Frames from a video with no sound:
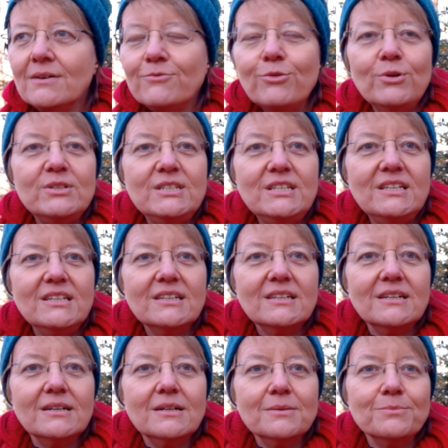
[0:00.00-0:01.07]
wo die
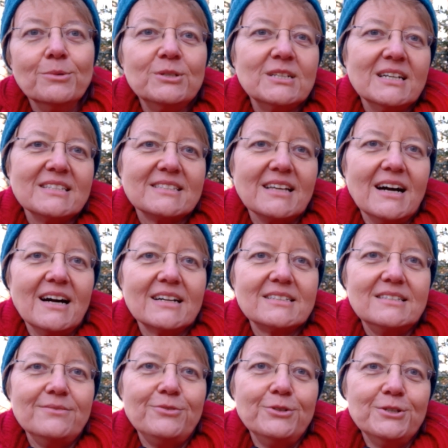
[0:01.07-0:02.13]
Mutter sagt,
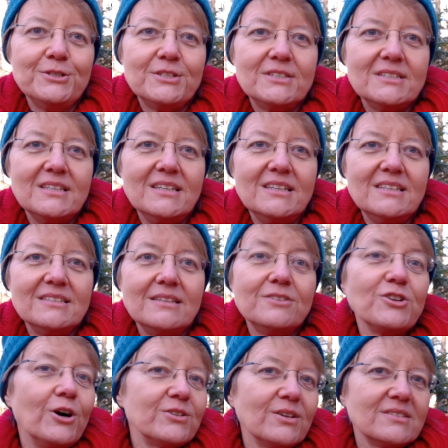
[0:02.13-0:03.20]
sie wünscht sich, sie
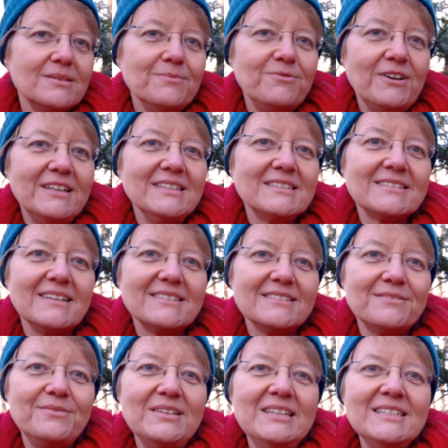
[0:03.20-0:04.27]
schaut aus dem Fenster, es
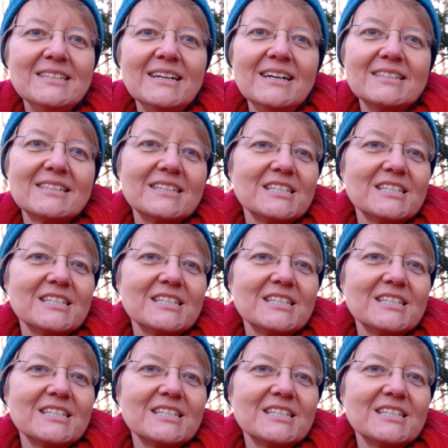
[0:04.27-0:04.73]
ist Winter, hat